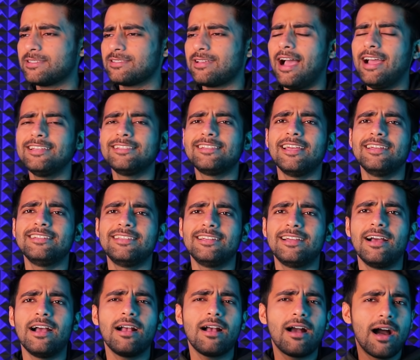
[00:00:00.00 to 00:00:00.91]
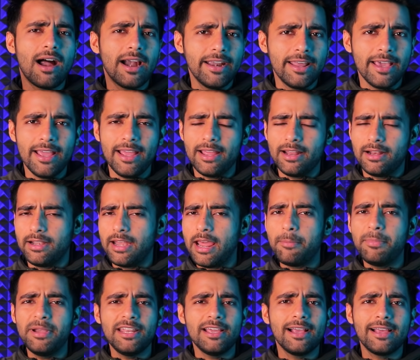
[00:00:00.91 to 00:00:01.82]
पास आईसीआईसी का कार्ड है
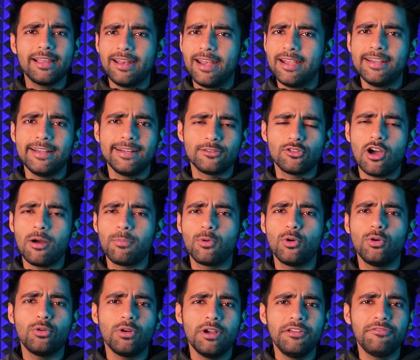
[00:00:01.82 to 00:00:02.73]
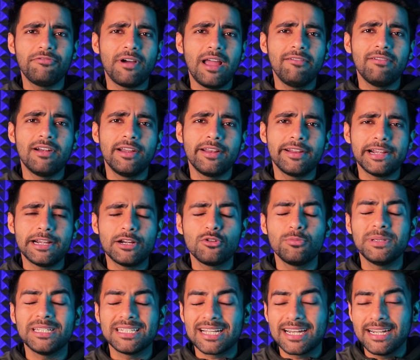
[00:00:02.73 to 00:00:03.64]
डेबिट या क्रेडिट तो आपको ट्वेंटी फाइव हंड्रेड
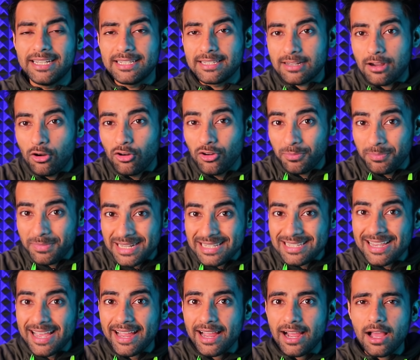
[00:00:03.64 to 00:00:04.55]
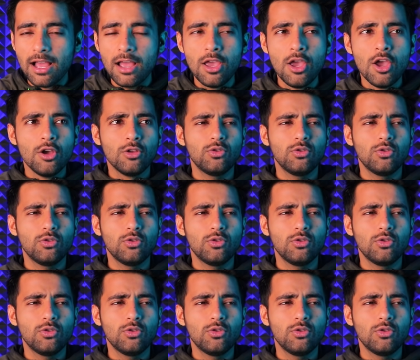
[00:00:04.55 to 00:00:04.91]
रुपीज का डिस्काउंट मिल जाएगा